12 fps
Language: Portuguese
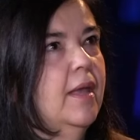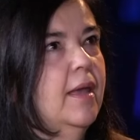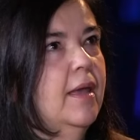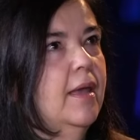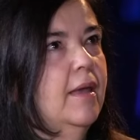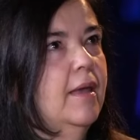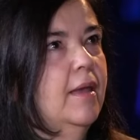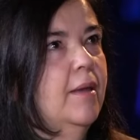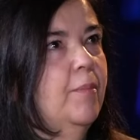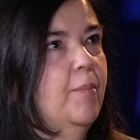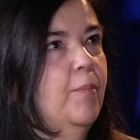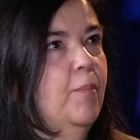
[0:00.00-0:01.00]
é,
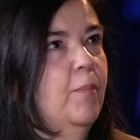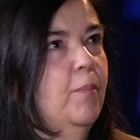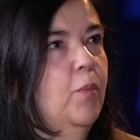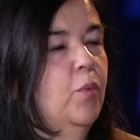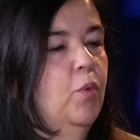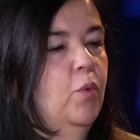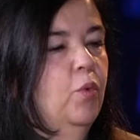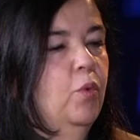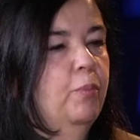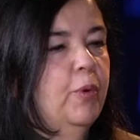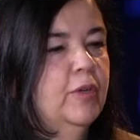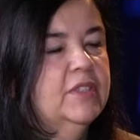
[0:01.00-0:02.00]
o, o,
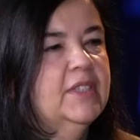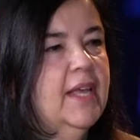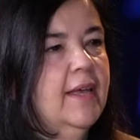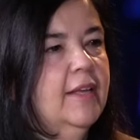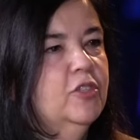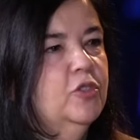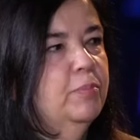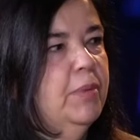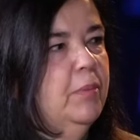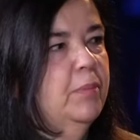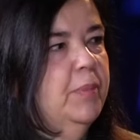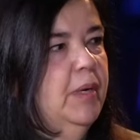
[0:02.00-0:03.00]
processo
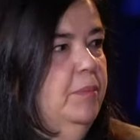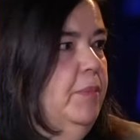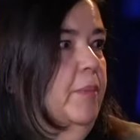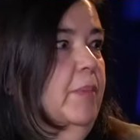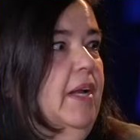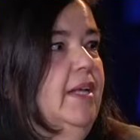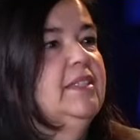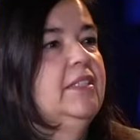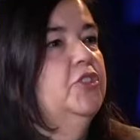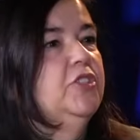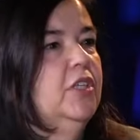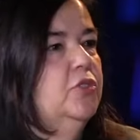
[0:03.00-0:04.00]
para preparar as
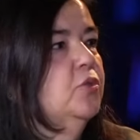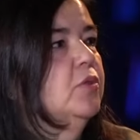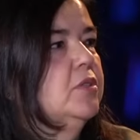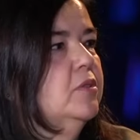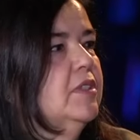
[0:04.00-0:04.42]
candidaturas,